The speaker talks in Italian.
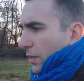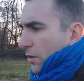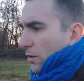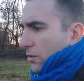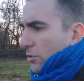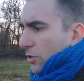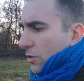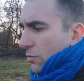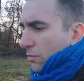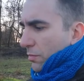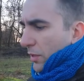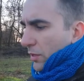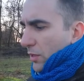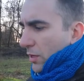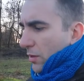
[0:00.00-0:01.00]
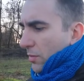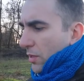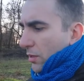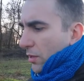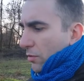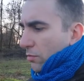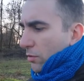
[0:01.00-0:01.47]
Oggi
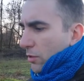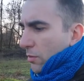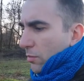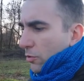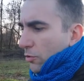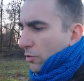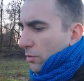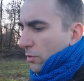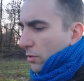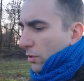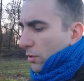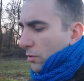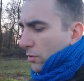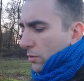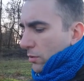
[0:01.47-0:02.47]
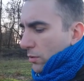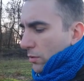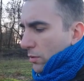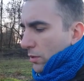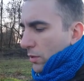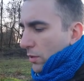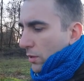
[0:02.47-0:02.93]
praticamente è ultimo giorno
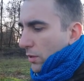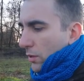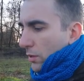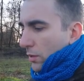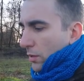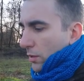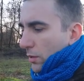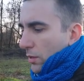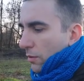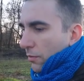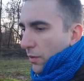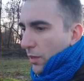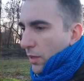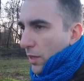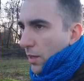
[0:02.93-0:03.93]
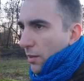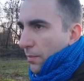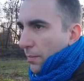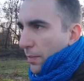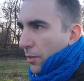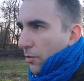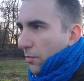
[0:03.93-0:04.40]
uh, di ferie,
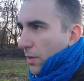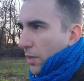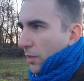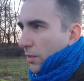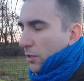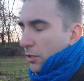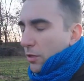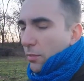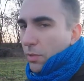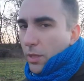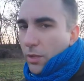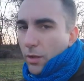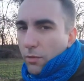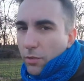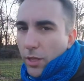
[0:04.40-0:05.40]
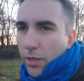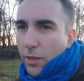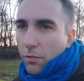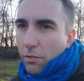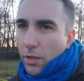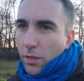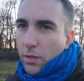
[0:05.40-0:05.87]
domani si riprende a lavorare
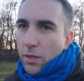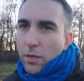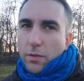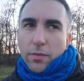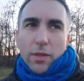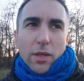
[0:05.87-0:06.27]
quindi